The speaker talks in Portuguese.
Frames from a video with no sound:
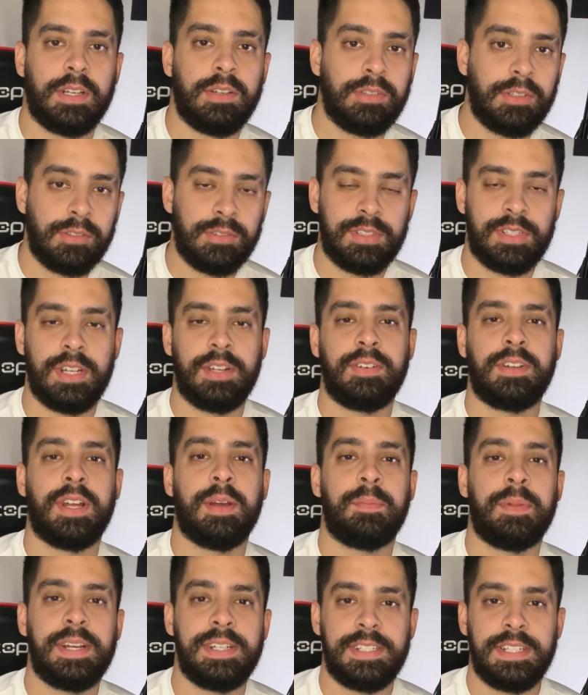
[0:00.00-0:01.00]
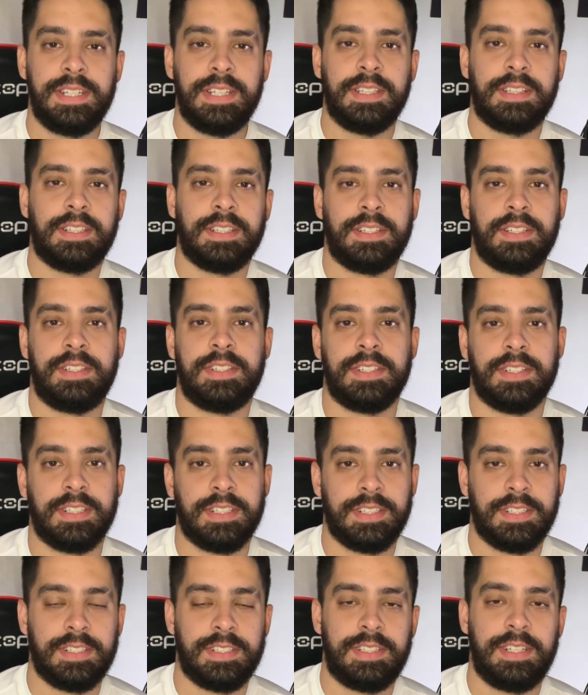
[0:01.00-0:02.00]
Eu não sei o que é mais irritante,
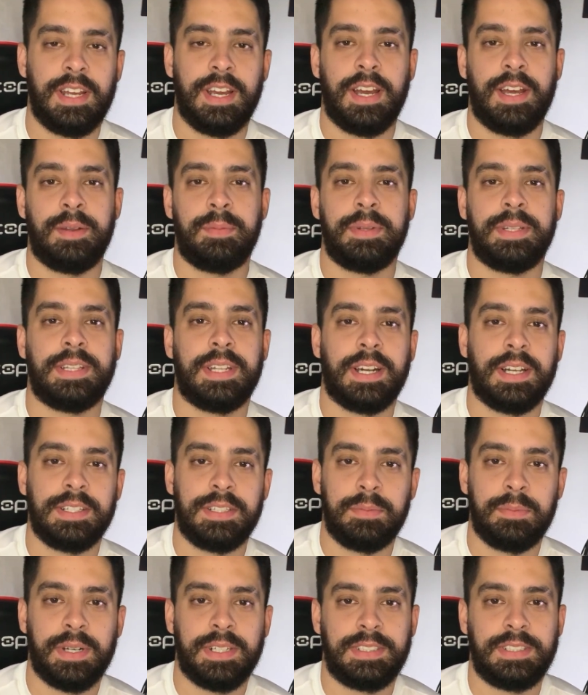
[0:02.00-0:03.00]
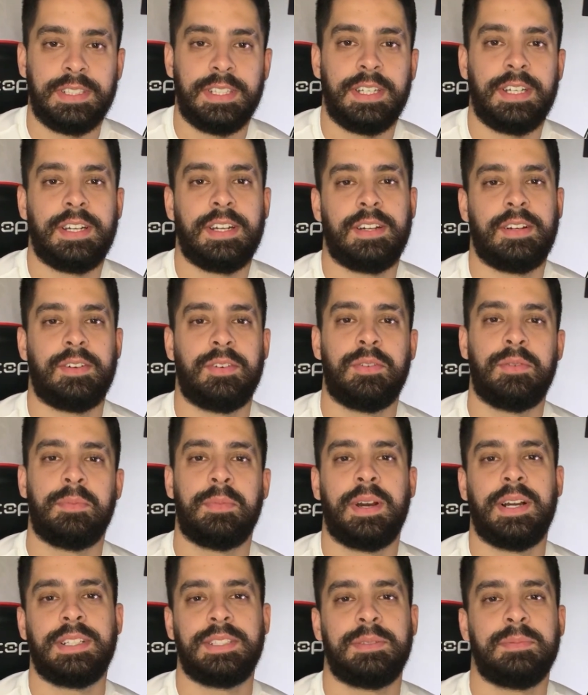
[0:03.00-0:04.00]
se é a arbitragem brasileira
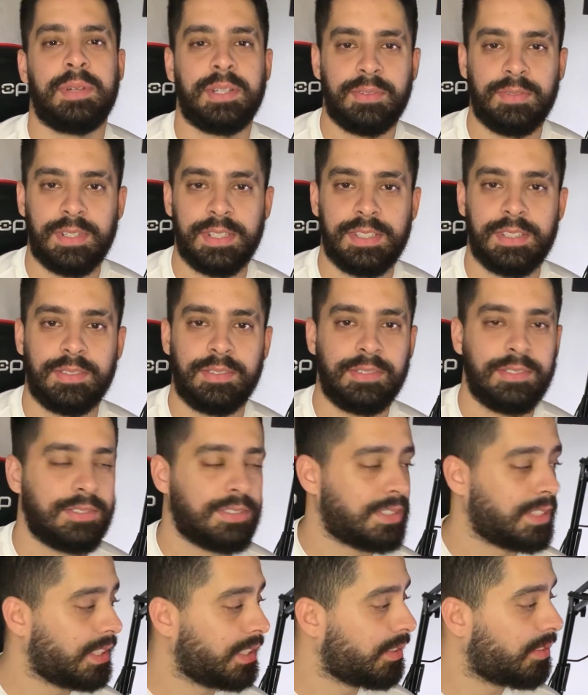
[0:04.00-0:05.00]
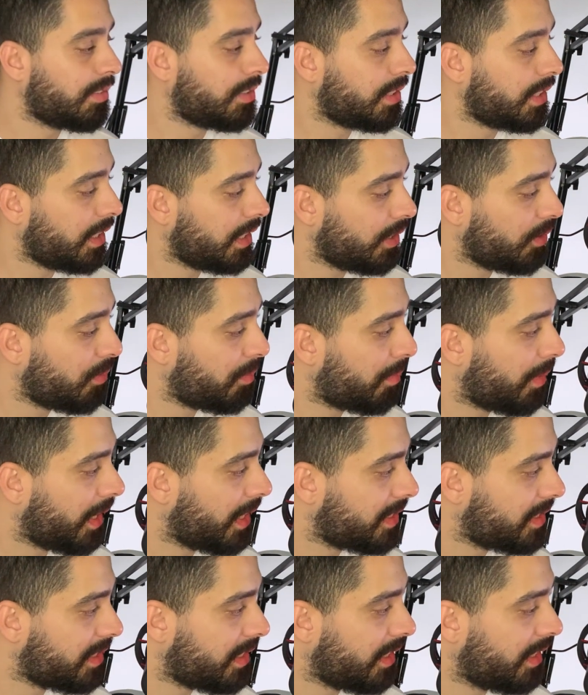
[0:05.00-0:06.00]
ou mais uma atuação do Santos que não
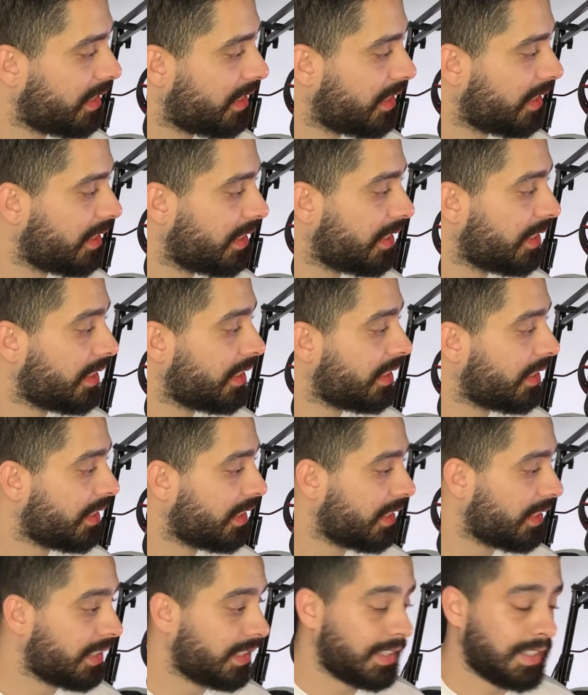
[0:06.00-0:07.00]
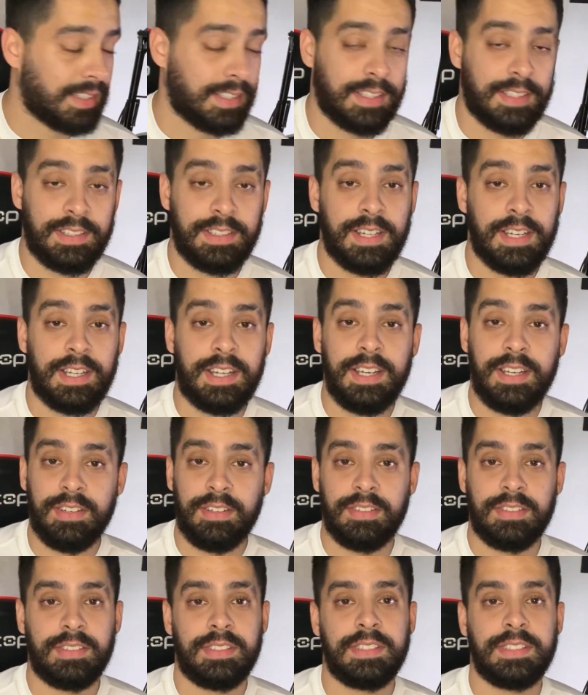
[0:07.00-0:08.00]
passa
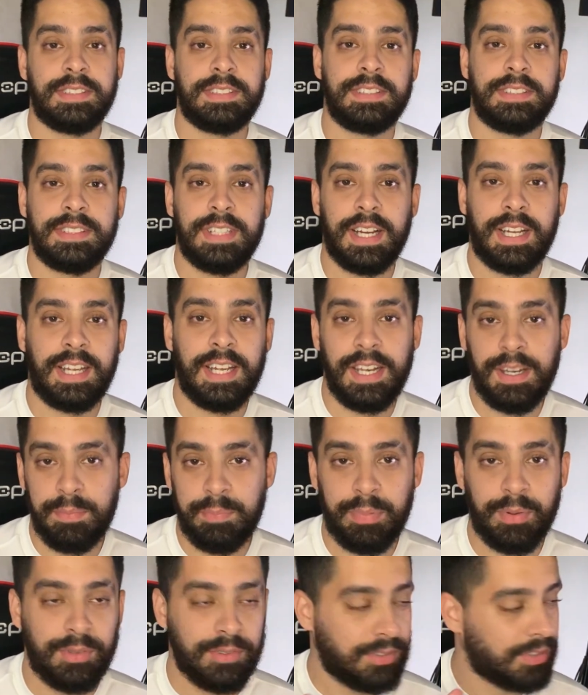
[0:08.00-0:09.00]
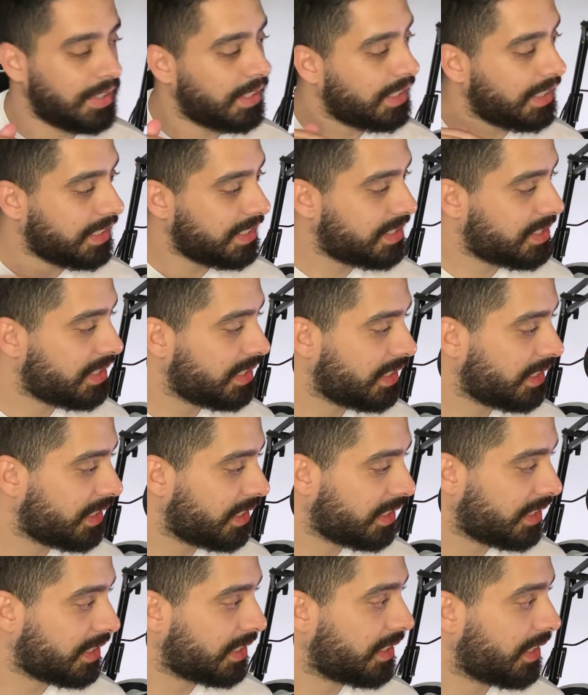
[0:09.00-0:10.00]
daquilo, daquele ponto ali
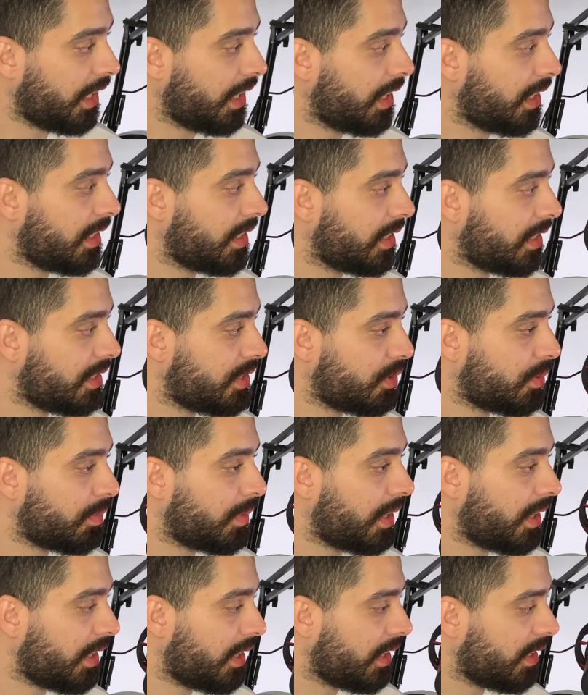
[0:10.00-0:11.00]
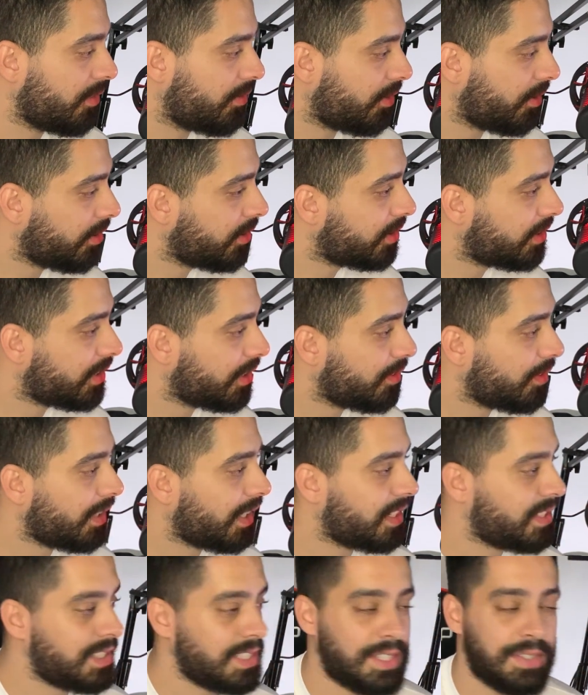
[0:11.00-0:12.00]
de, de uma
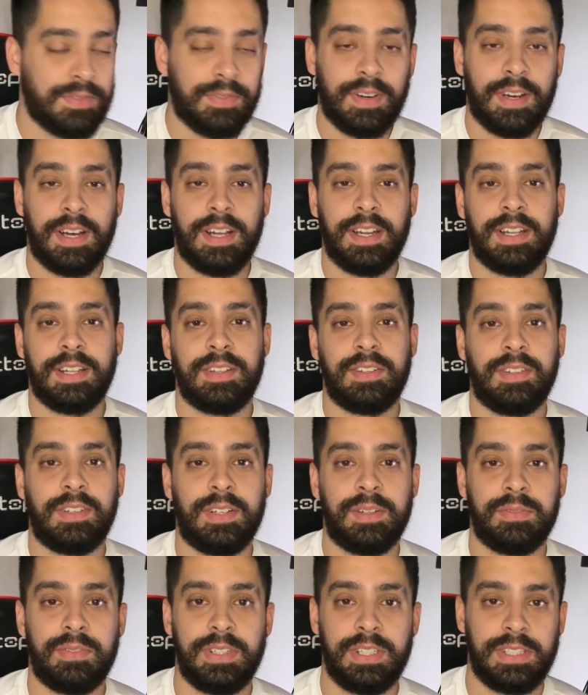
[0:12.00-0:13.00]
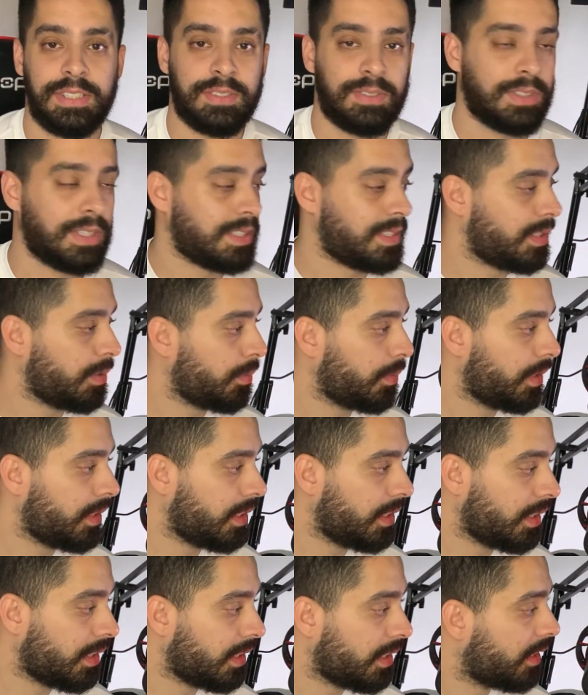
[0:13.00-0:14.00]
evolução que a gente fala toda vez, toda
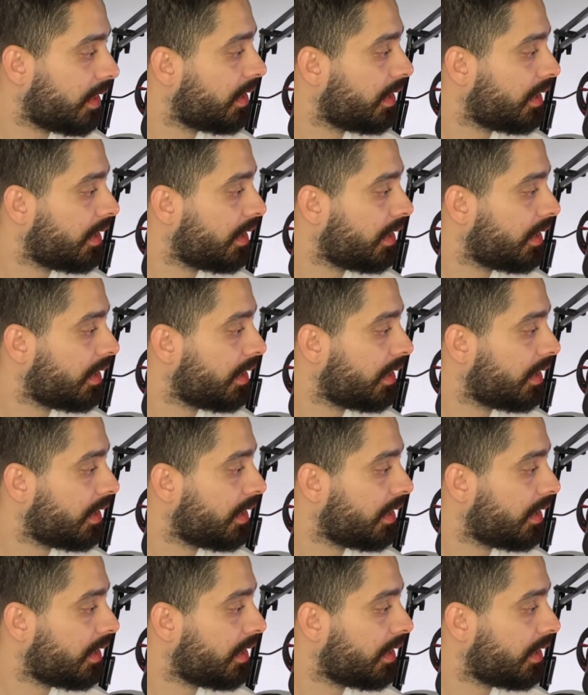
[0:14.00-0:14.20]
semana,